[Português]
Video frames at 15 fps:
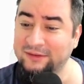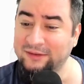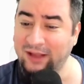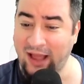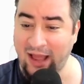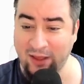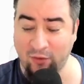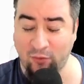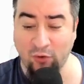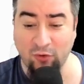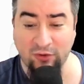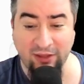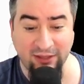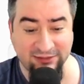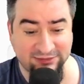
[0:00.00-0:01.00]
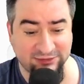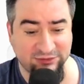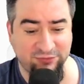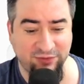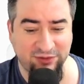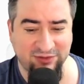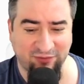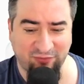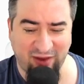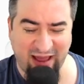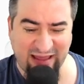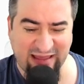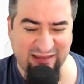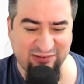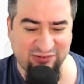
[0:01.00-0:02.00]
Aí coloquei esses vídeos. Ela falou, ai,
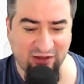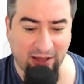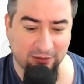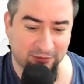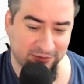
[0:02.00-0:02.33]
que chato.